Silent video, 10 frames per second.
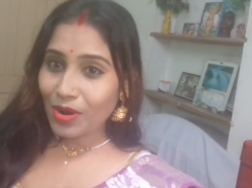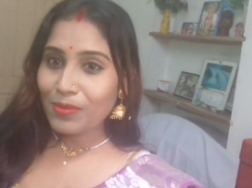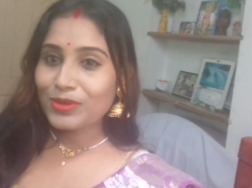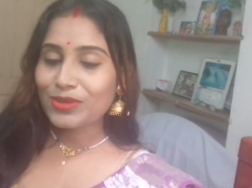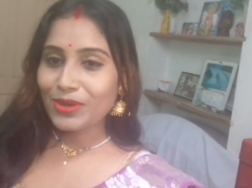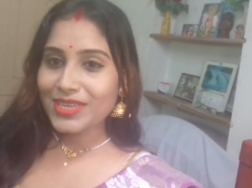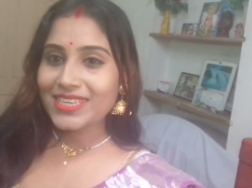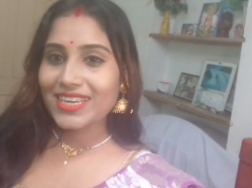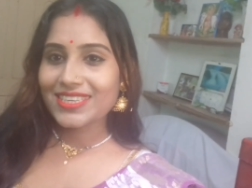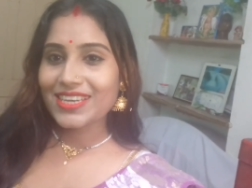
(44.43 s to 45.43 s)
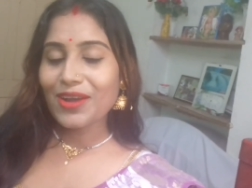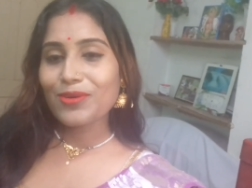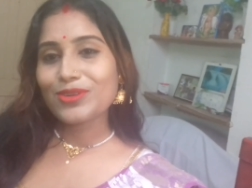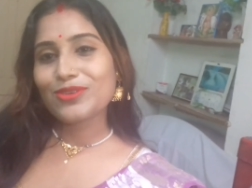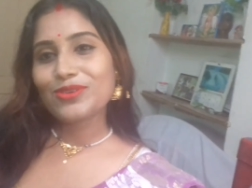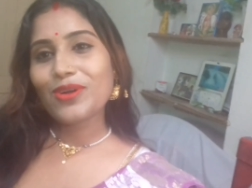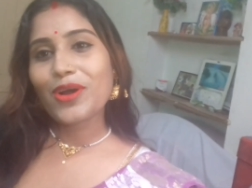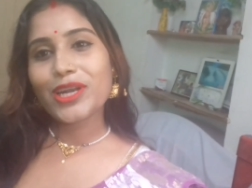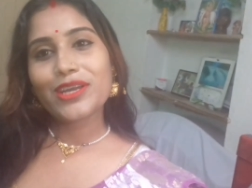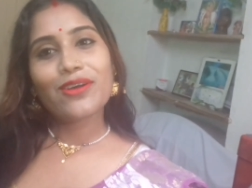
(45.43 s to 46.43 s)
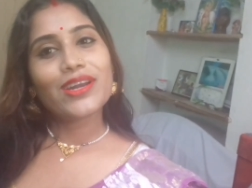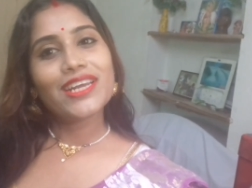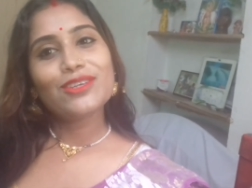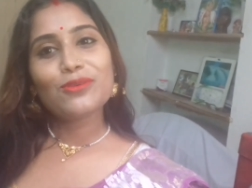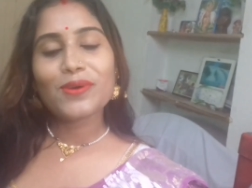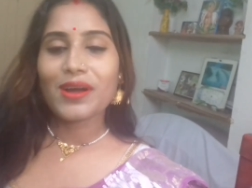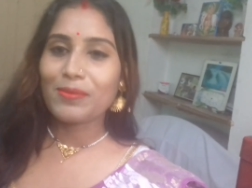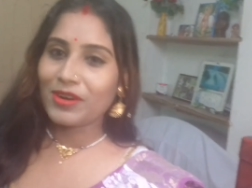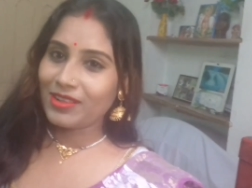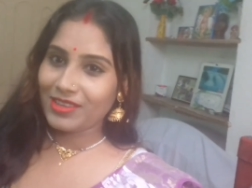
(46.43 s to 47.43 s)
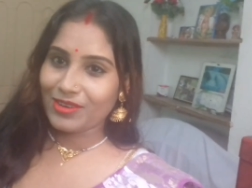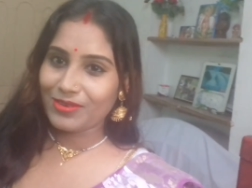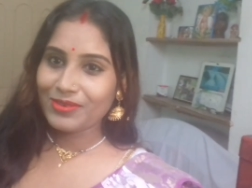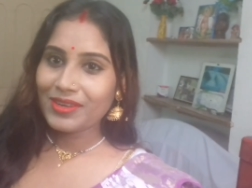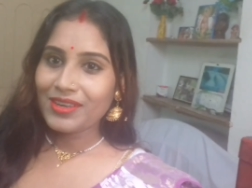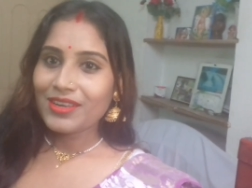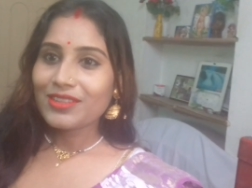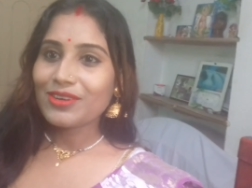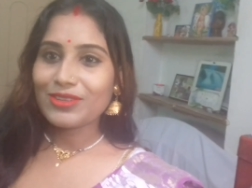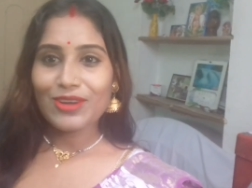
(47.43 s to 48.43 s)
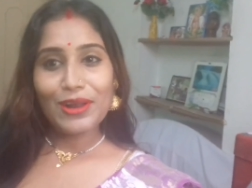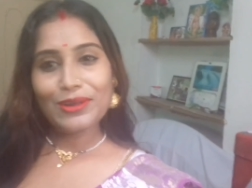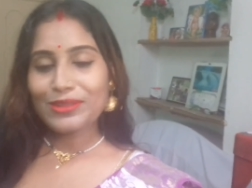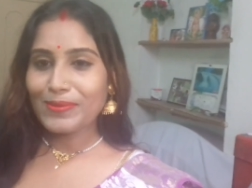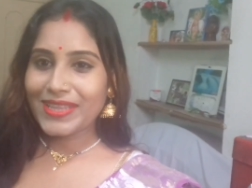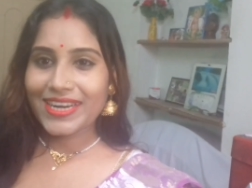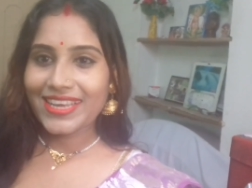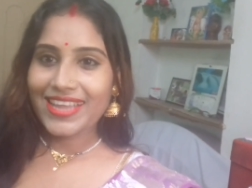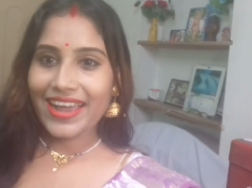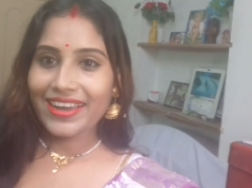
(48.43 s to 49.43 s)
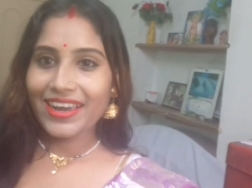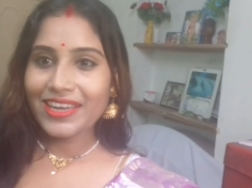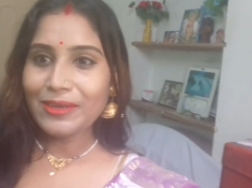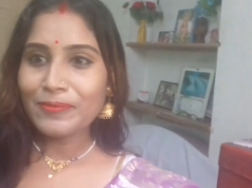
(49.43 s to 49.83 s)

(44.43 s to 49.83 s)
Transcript: অবশ্যই শেষে ওর জন্য অনেক অনেক শুভকামনা দিও তো চলো তোমাদেরকে দেখাই